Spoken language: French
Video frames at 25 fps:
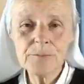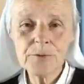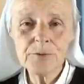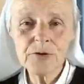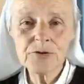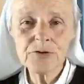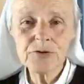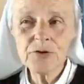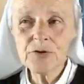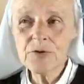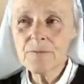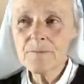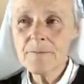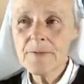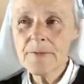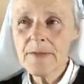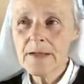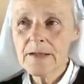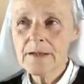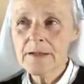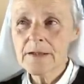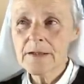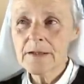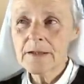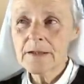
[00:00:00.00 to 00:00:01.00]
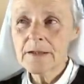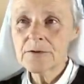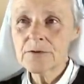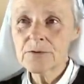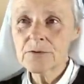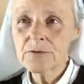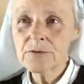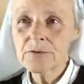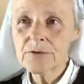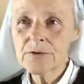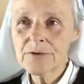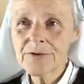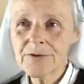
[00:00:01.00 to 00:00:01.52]
c'est important.
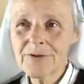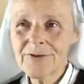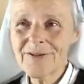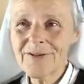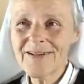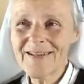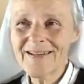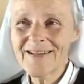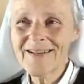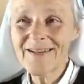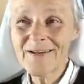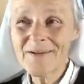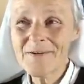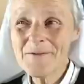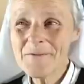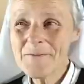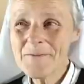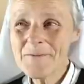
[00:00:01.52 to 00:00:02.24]
Et donc,